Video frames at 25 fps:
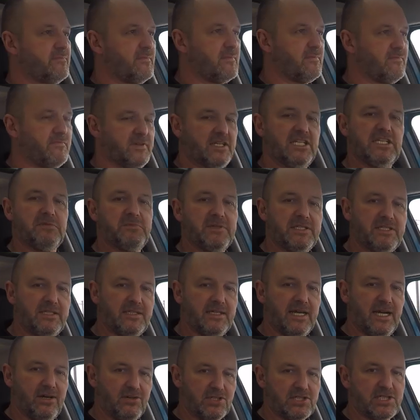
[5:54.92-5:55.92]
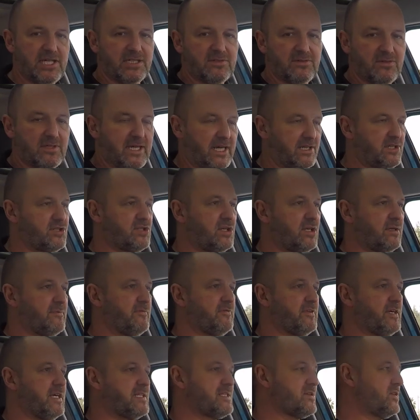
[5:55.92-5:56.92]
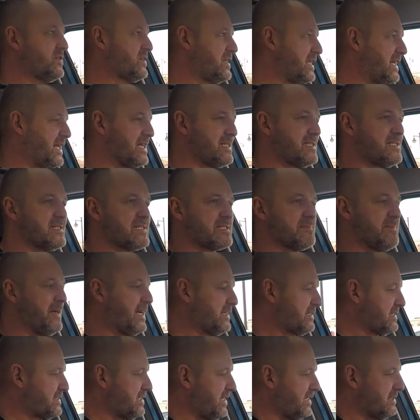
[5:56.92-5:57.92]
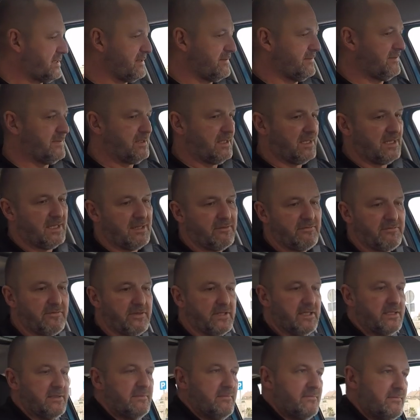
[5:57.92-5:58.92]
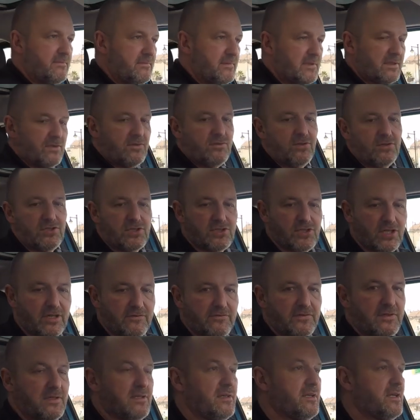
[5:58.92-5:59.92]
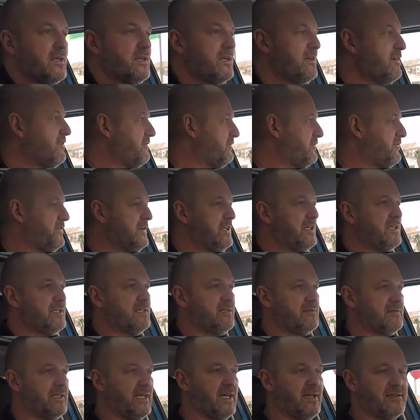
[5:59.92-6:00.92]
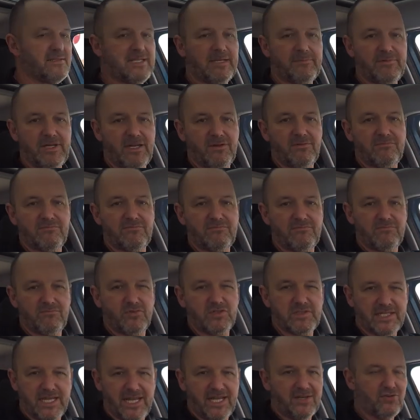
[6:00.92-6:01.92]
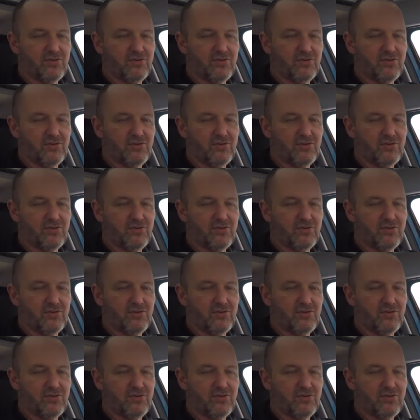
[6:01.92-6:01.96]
Wenn ich mir die Ausstattung anschaue im Fahrzeug, klar, es ist ein Smart, das heißt viel Kunststoffe, viele, ja, sag mal, moderne